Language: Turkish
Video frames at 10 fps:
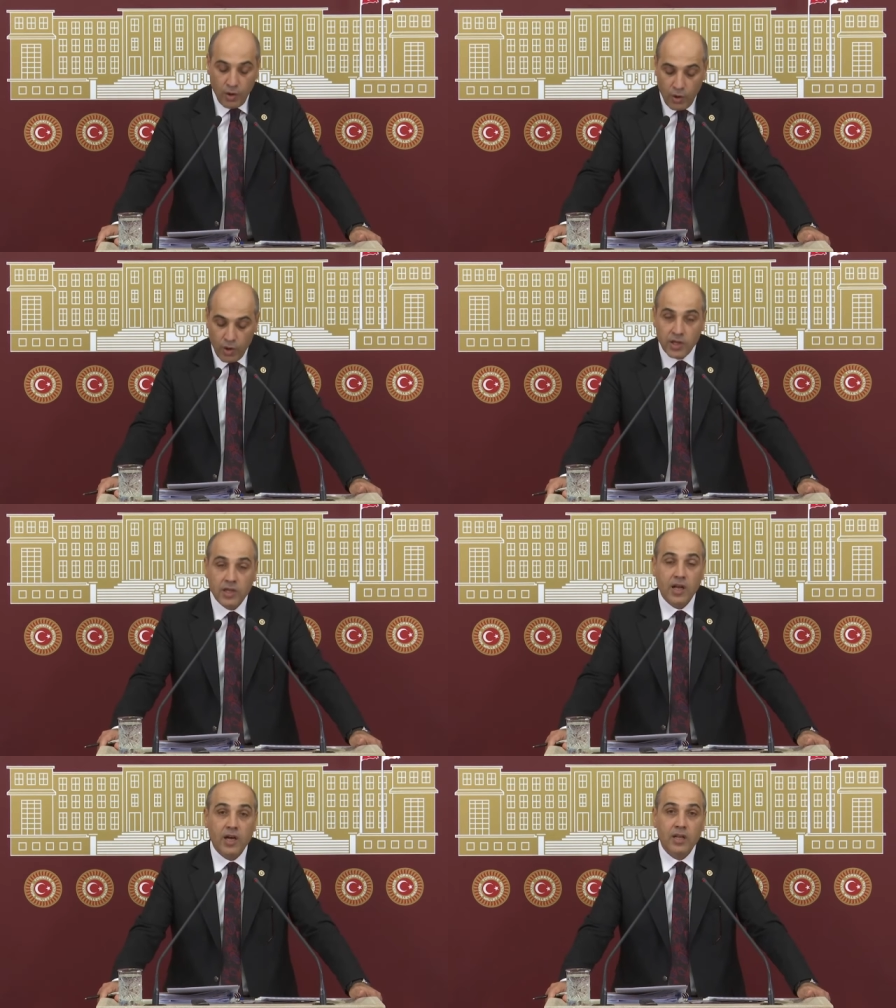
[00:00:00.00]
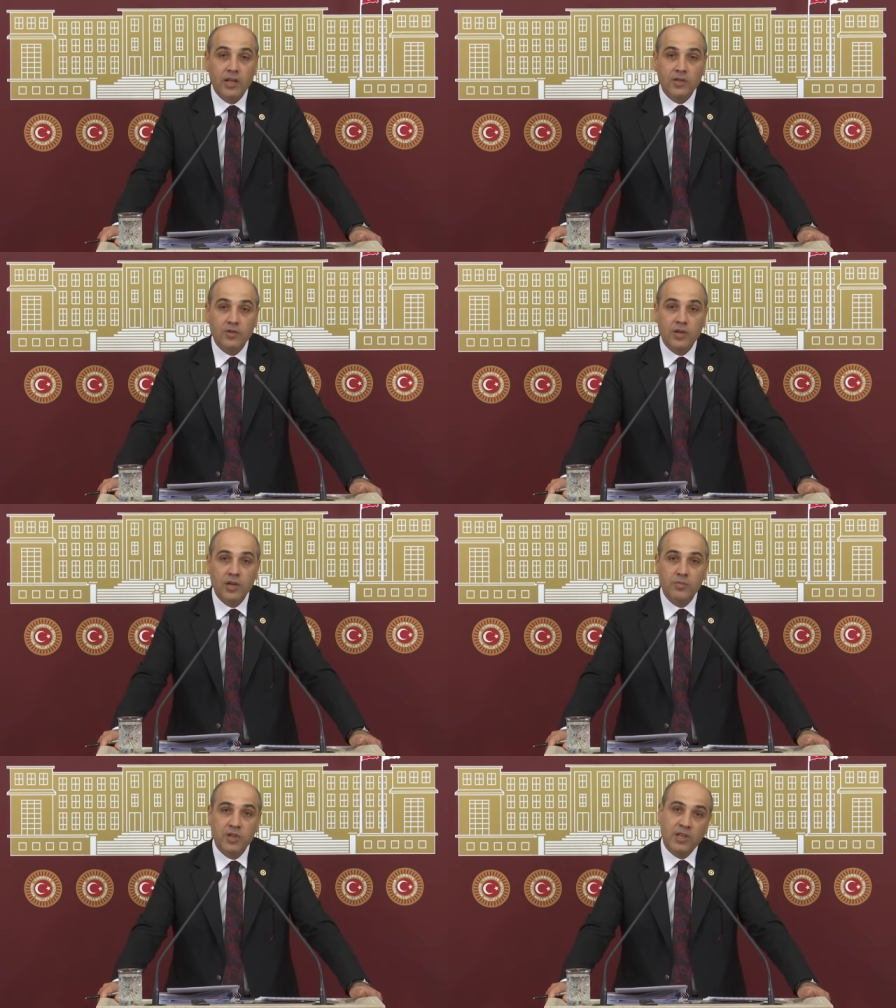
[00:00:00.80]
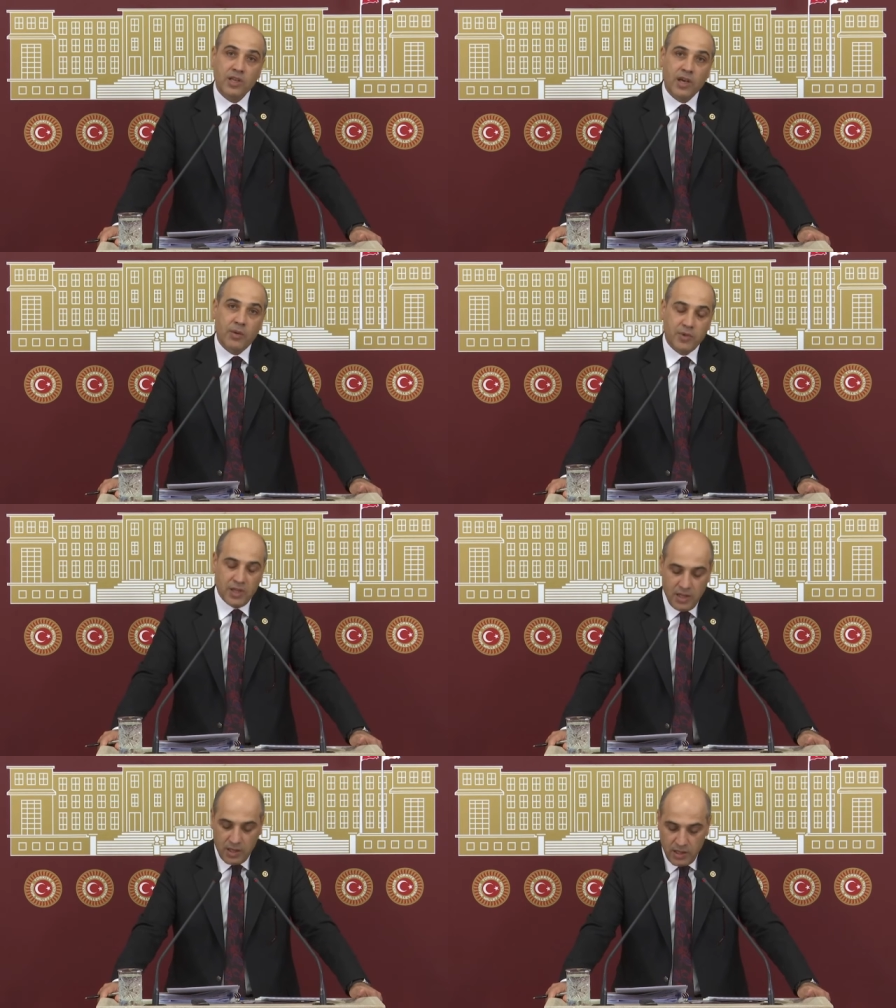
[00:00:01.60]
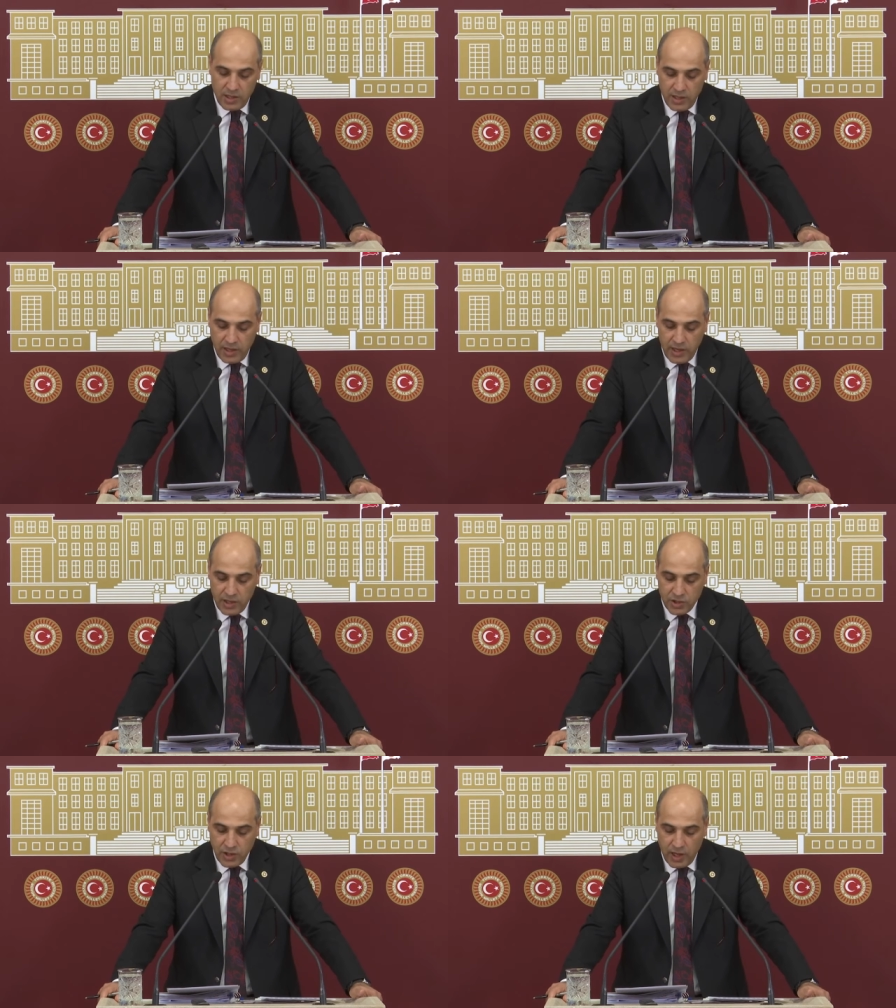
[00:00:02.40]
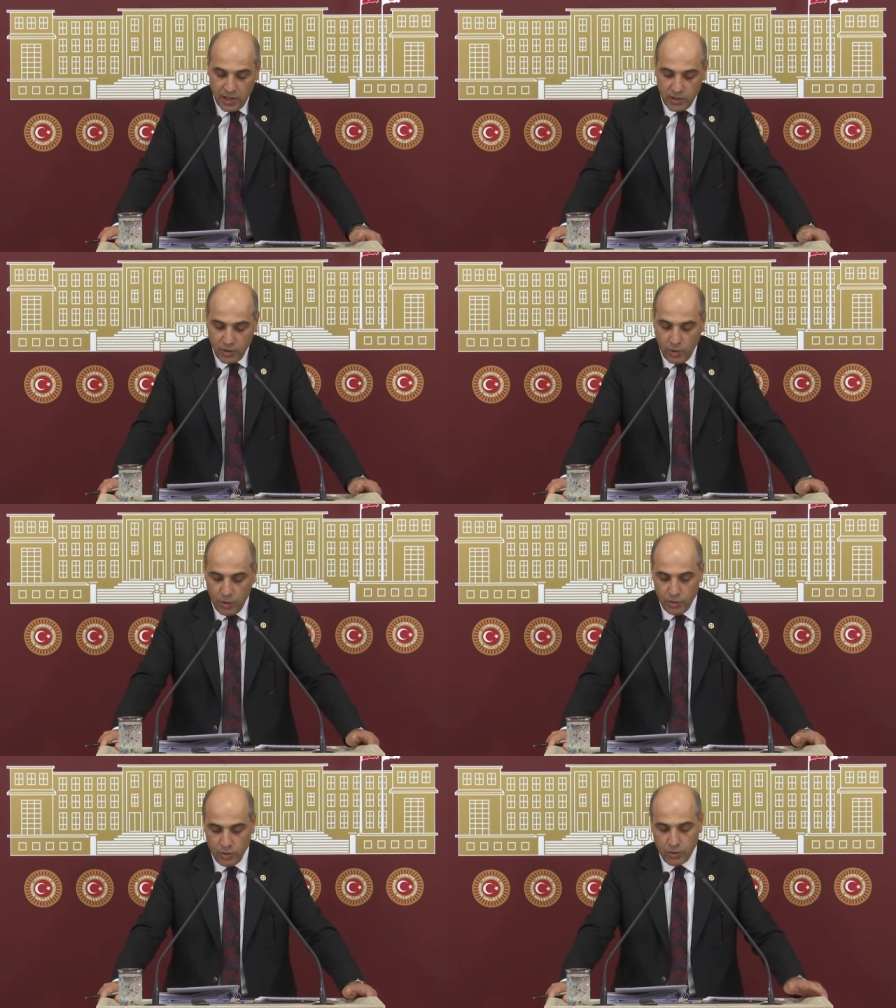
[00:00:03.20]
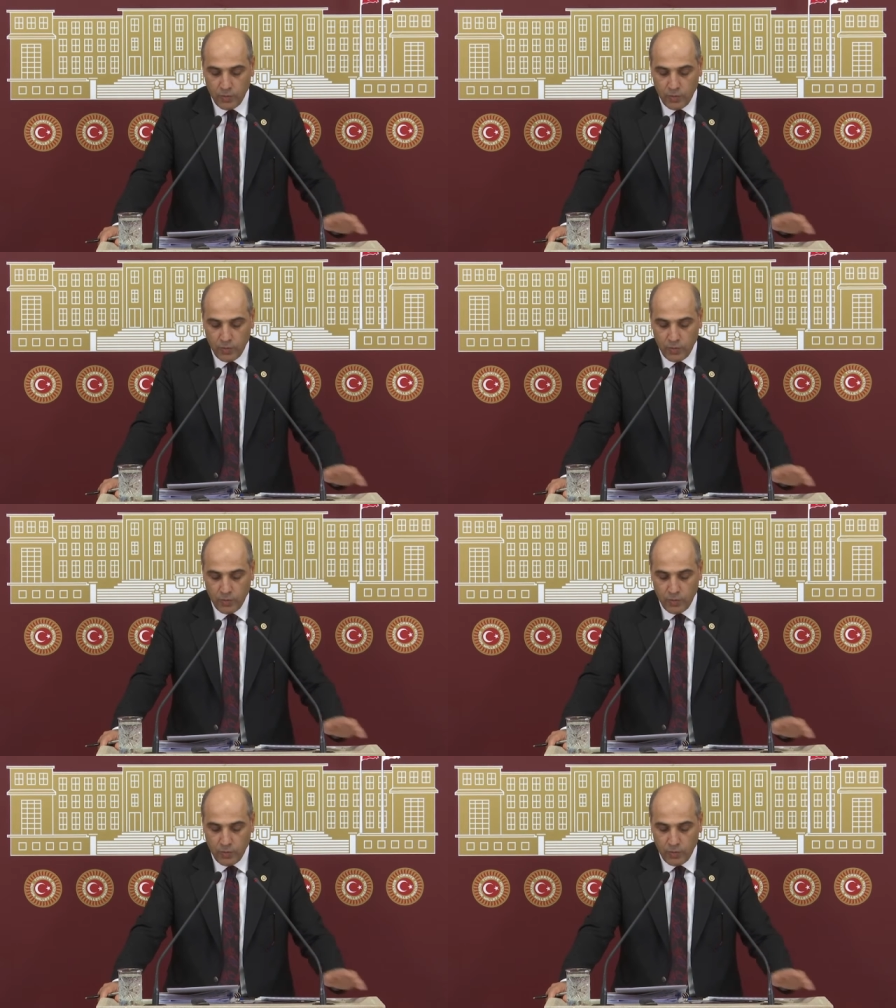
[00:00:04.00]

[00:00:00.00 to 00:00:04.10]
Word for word: 10 yıl aradan sonra miting yaptıklarını yine şahit olduk.